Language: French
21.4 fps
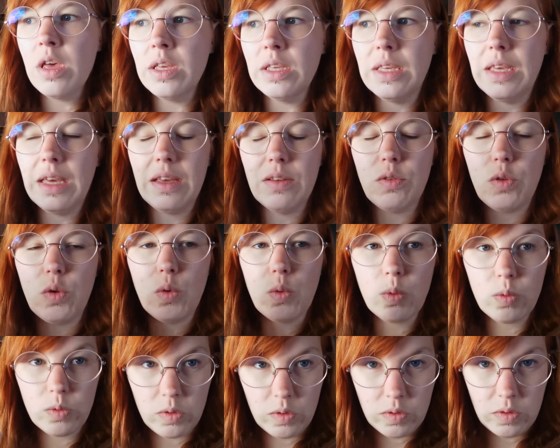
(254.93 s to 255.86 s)
qui reste
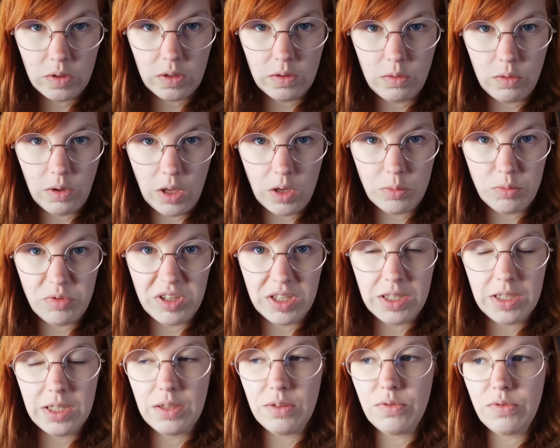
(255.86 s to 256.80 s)
concentré sur un
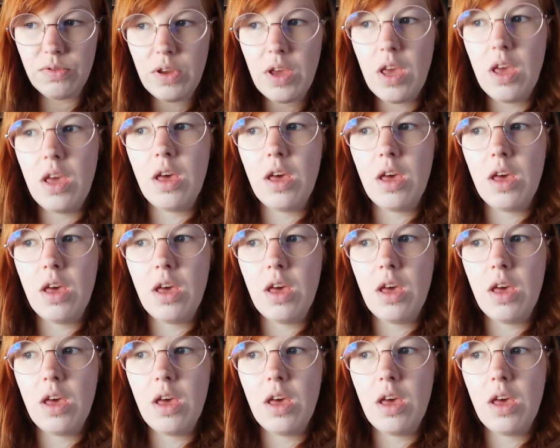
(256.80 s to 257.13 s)
objectif.